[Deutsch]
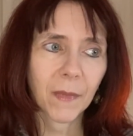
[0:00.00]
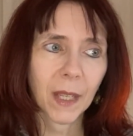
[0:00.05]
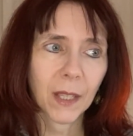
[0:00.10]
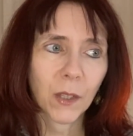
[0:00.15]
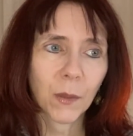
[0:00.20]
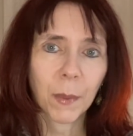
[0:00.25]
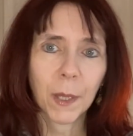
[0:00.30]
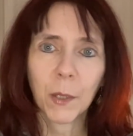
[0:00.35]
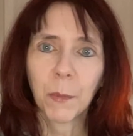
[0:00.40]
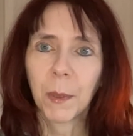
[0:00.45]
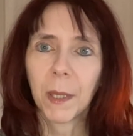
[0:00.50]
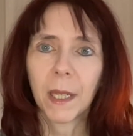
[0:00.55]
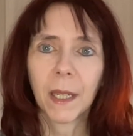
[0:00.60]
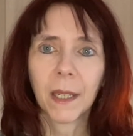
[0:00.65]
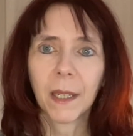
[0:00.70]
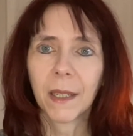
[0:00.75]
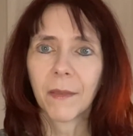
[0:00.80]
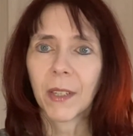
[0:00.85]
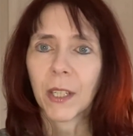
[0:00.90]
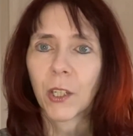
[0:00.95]
zum Beispiel
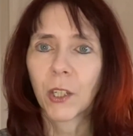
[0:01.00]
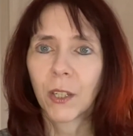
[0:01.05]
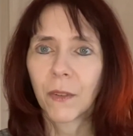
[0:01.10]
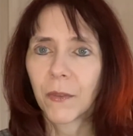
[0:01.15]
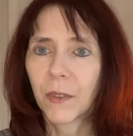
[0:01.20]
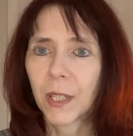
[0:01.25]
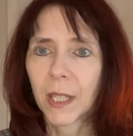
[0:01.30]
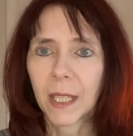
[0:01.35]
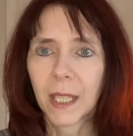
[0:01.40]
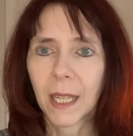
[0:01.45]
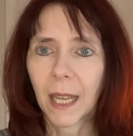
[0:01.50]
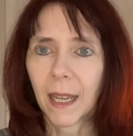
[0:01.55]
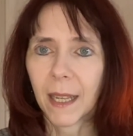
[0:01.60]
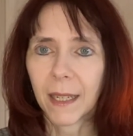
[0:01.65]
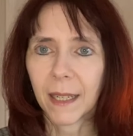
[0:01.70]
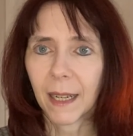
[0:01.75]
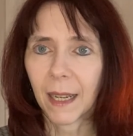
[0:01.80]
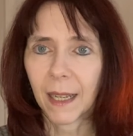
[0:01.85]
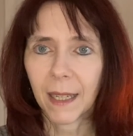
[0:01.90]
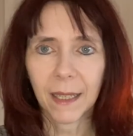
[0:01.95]
etwas stiftest
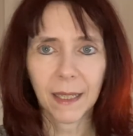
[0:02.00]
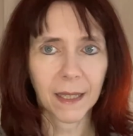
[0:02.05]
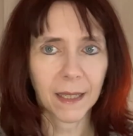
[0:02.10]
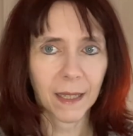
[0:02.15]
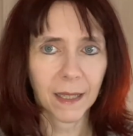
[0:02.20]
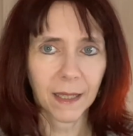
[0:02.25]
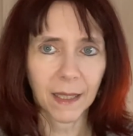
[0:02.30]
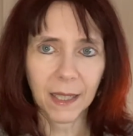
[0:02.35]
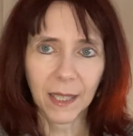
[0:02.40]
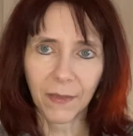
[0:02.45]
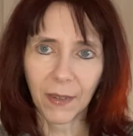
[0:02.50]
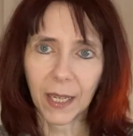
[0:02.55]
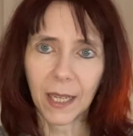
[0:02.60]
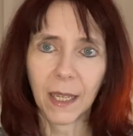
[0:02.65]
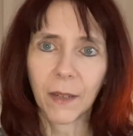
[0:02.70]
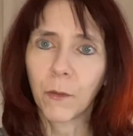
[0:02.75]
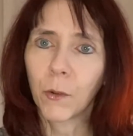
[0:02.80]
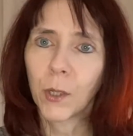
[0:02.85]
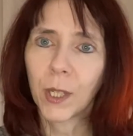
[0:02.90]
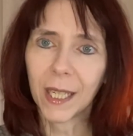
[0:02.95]
an, an äh,
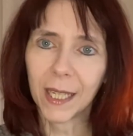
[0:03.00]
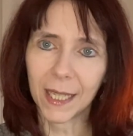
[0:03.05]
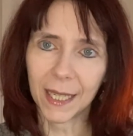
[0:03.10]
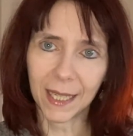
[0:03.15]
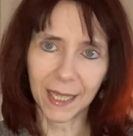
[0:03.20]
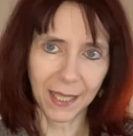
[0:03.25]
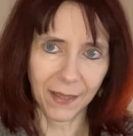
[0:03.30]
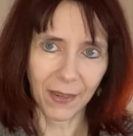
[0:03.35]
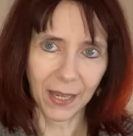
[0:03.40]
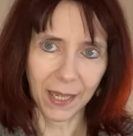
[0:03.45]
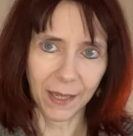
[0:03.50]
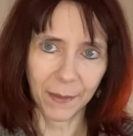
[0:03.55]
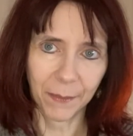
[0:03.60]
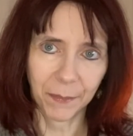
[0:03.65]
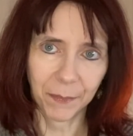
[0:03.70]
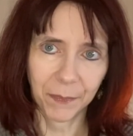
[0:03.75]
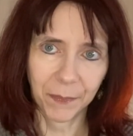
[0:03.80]
Zwecke, wohltätige Zwecke.